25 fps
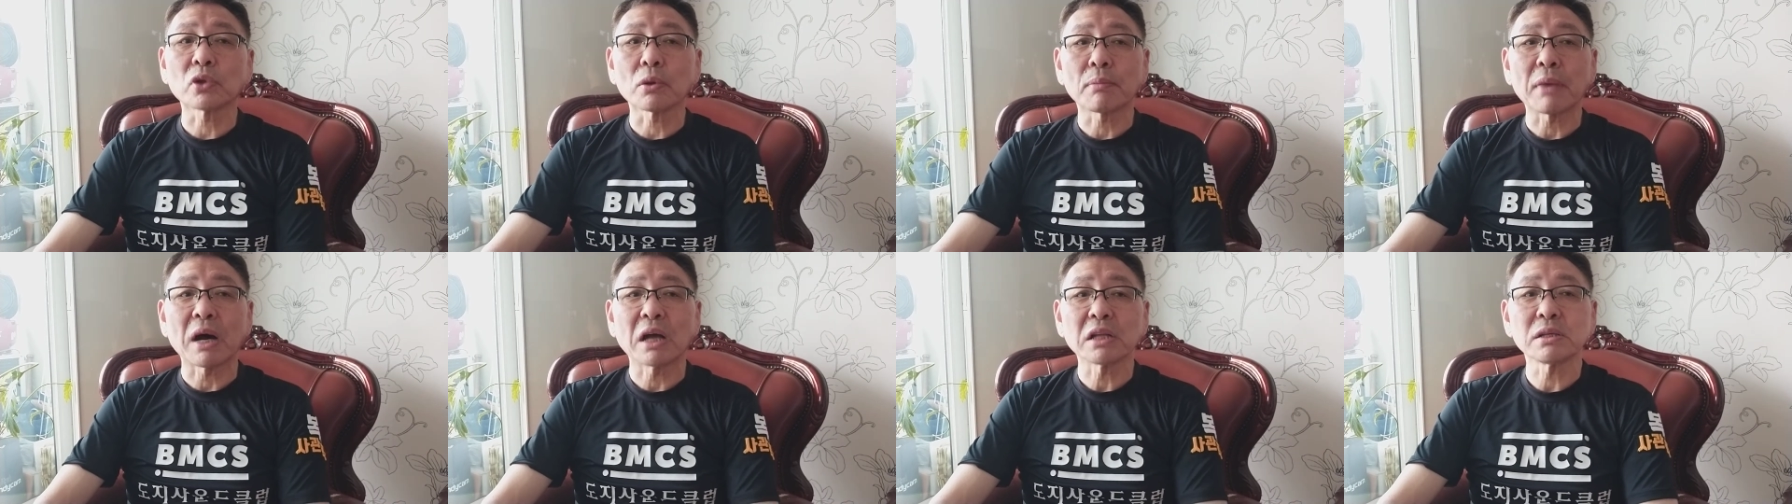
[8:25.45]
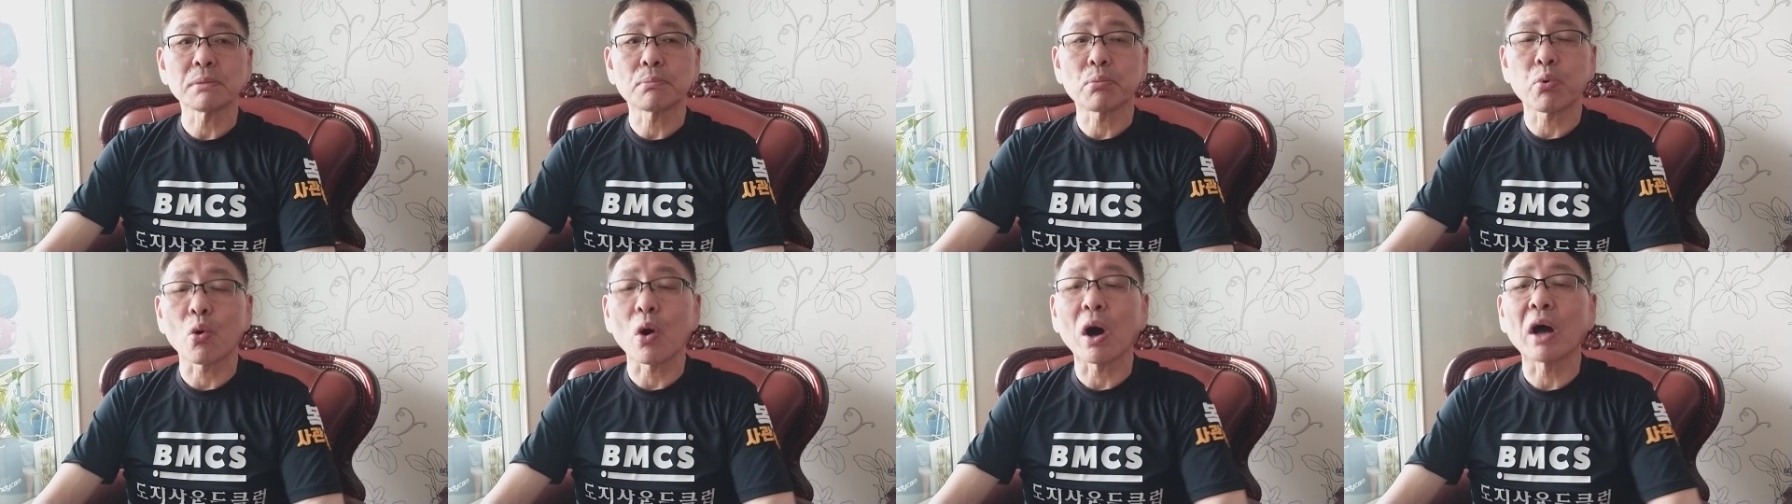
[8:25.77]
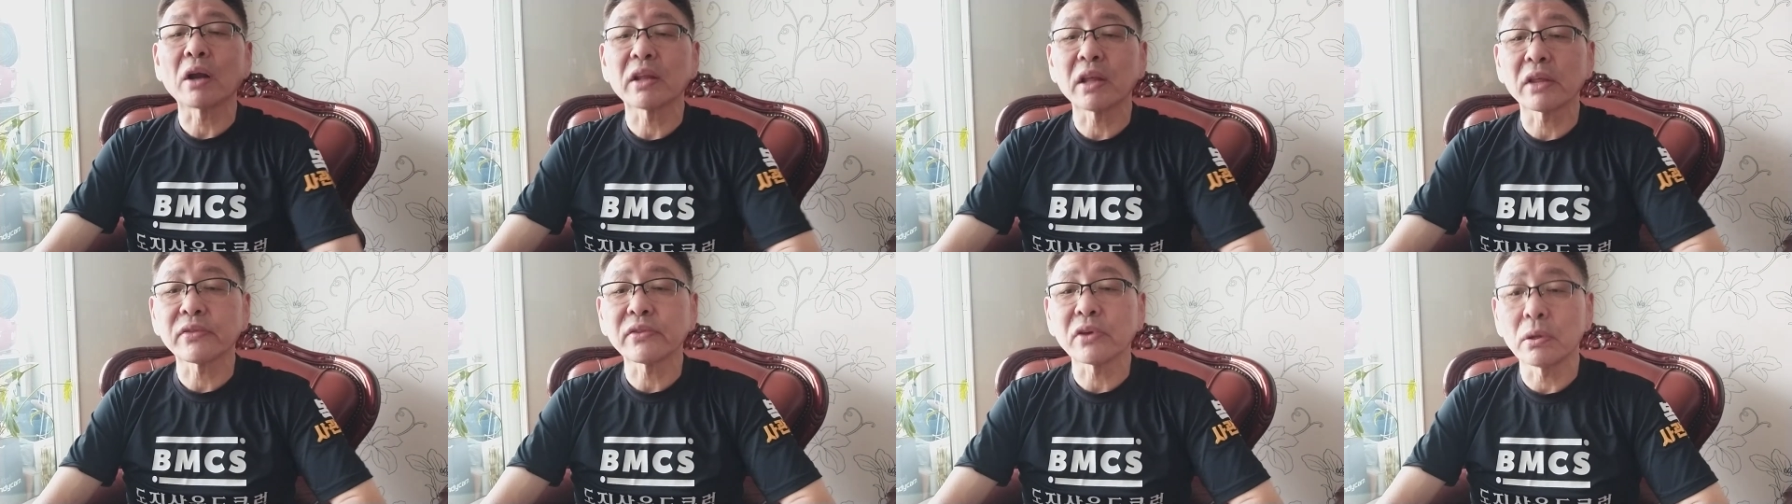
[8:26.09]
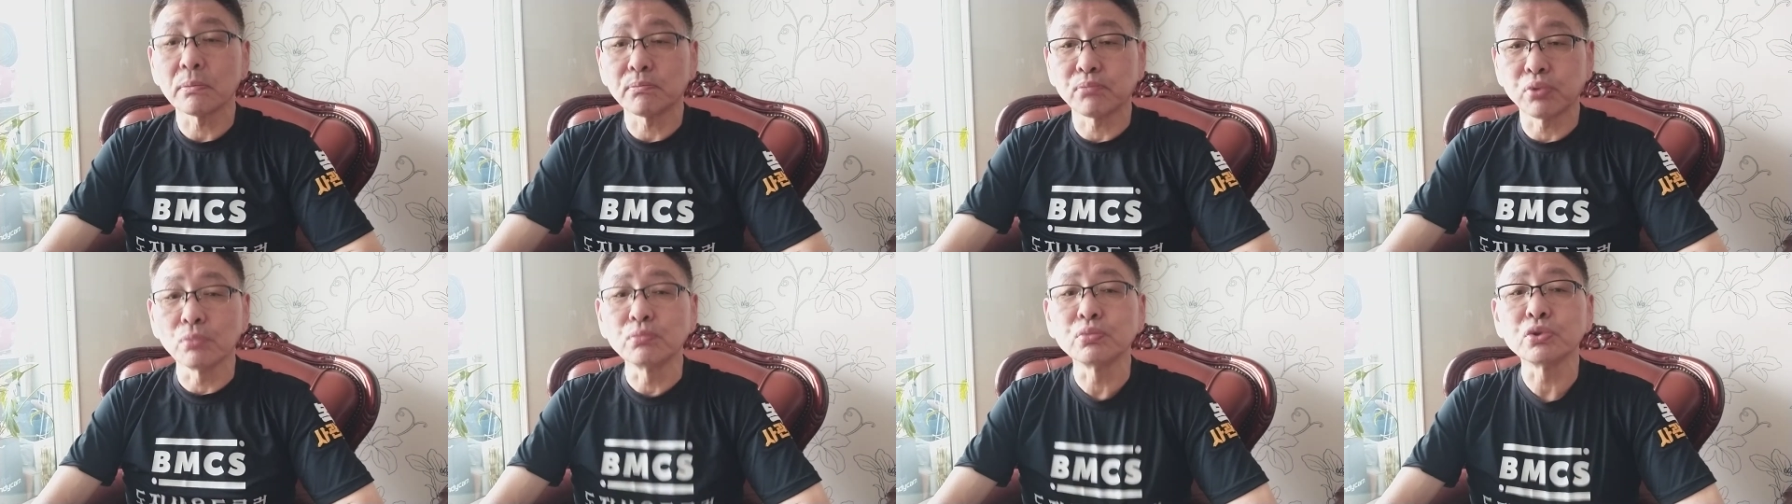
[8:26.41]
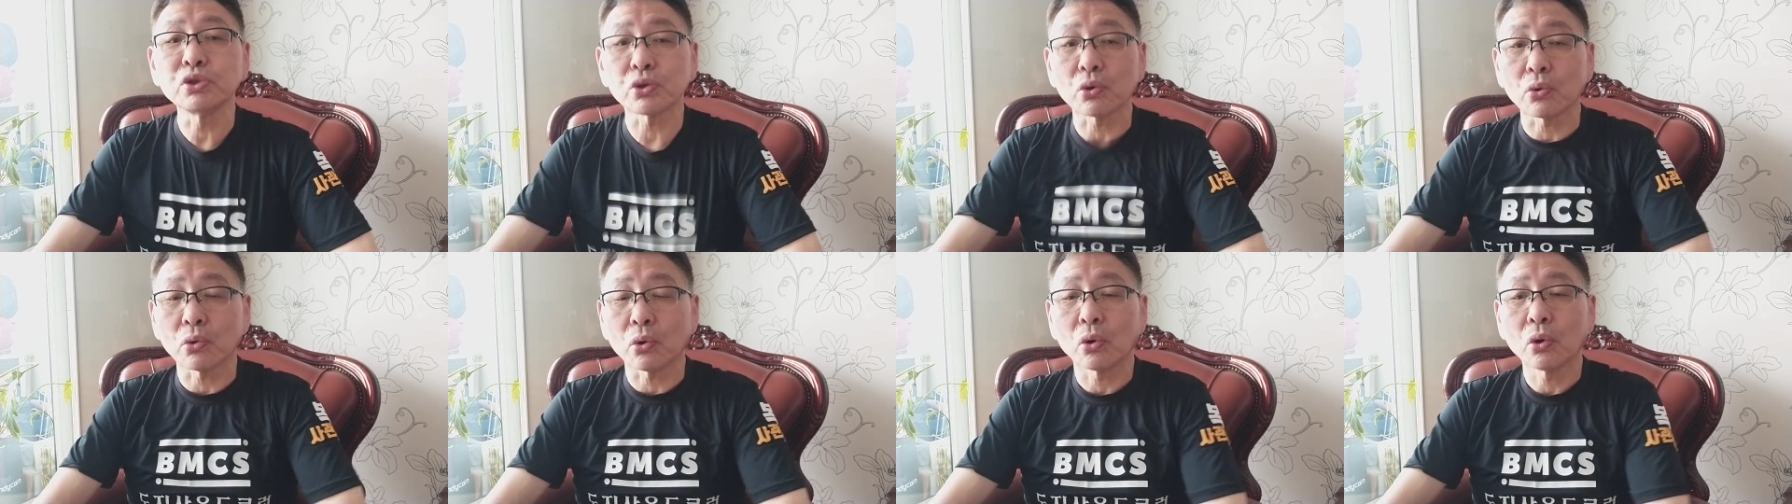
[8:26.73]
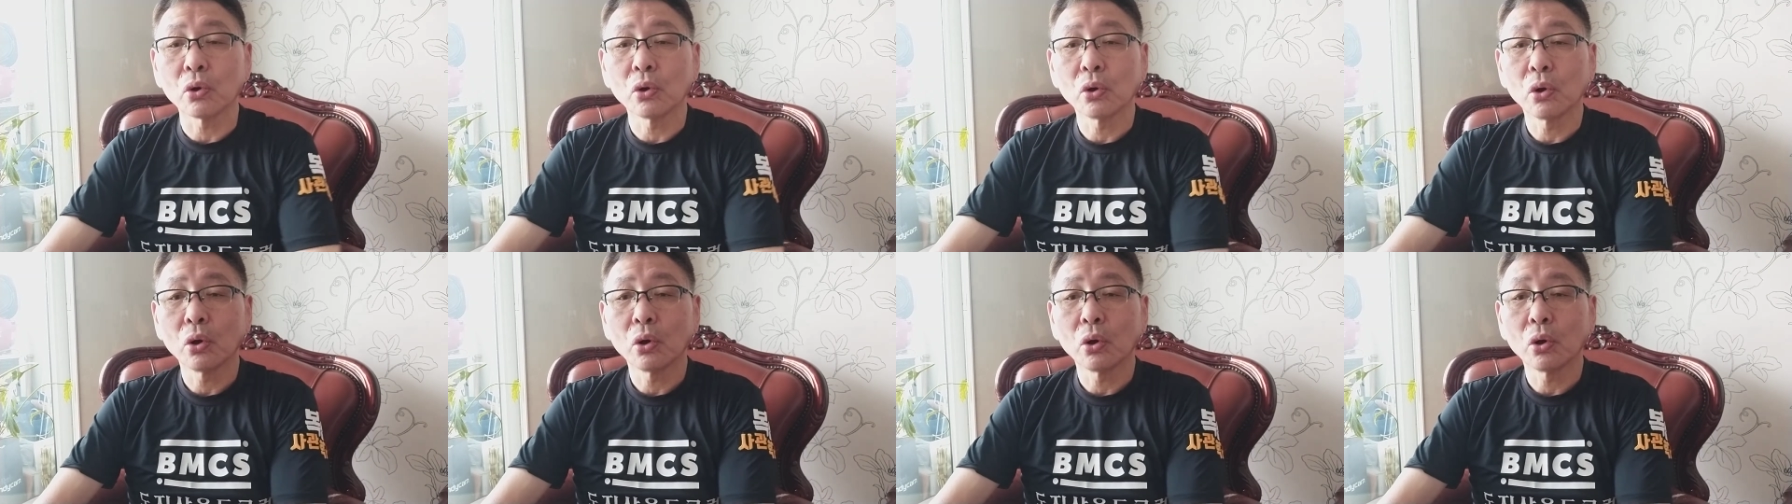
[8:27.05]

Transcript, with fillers: 많이 보완해야 될 부분이고